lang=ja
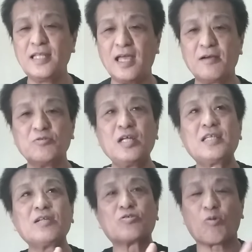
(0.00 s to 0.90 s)
で売
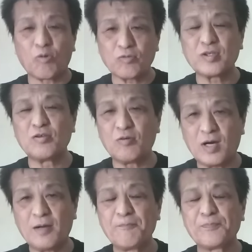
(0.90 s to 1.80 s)
れてるところっていう
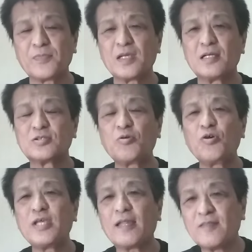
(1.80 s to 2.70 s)
のはそ
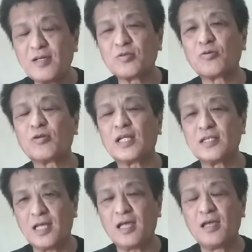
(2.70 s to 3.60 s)
れをやってるところ
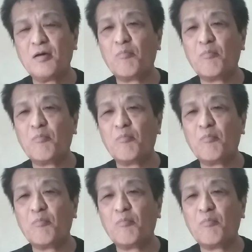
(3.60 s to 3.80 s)
なんで